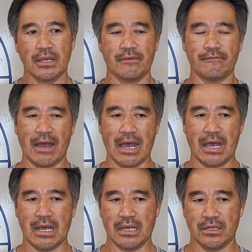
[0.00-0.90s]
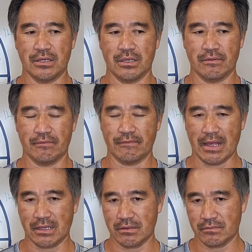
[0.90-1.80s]
và
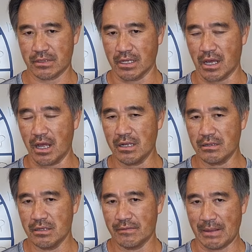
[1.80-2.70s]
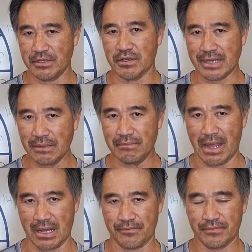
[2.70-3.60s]
và từ đó là sự cách
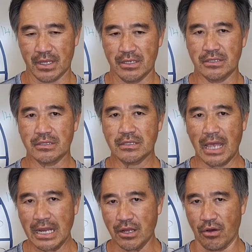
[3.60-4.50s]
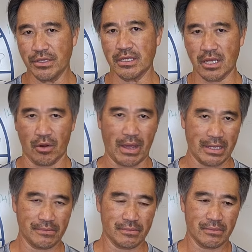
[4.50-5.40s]
mạng thay đổi cho nhân loại
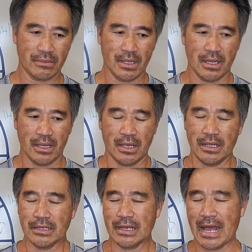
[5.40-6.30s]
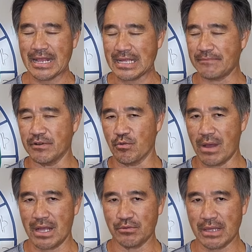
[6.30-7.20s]
hai ngàn năm vừa
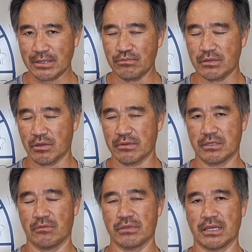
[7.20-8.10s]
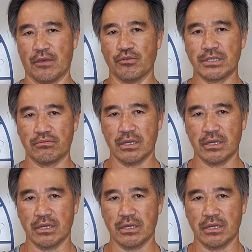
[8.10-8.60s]
qua chúng ta sống trong, trong, trong thời kỳ của sông